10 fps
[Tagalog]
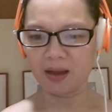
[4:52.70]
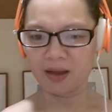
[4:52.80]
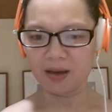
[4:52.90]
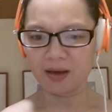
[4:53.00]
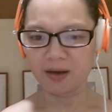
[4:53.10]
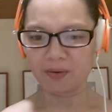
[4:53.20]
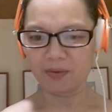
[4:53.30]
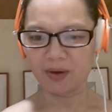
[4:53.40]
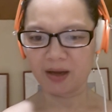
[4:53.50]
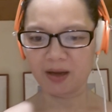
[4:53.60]

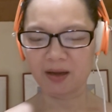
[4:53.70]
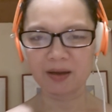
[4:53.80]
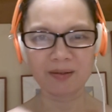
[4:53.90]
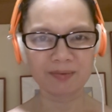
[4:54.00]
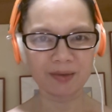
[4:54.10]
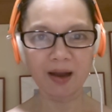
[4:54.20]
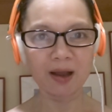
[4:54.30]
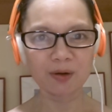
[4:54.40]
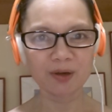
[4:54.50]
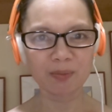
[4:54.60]
Anyway,
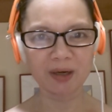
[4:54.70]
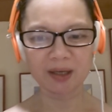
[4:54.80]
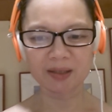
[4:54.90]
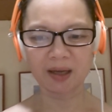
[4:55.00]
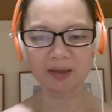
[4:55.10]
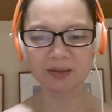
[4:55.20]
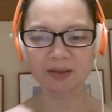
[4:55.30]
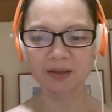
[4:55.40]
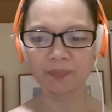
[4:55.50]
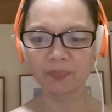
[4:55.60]
Tagalog naman ang
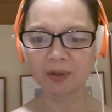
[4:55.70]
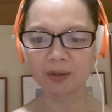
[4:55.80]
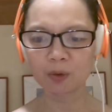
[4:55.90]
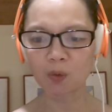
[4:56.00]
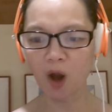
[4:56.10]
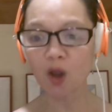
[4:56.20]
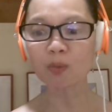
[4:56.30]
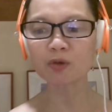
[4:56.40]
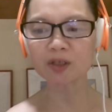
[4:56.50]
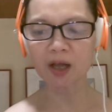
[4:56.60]
next. Kung ayaw
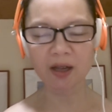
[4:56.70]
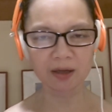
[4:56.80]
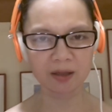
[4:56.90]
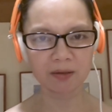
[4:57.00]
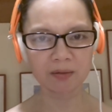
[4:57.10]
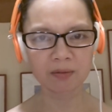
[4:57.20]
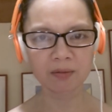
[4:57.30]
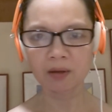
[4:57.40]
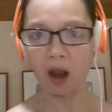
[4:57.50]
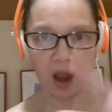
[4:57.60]
mo sa akin,
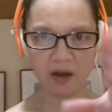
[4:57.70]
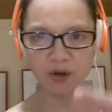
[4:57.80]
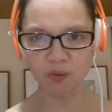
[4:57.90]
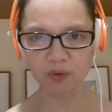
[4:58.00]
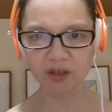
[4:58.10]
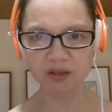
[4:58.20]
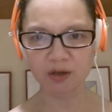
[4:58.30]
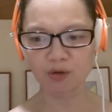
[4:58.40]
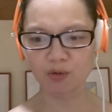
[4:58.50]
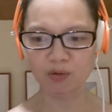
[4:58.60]
ayaw ko rin
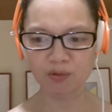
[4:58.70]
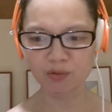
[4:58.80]
iyo.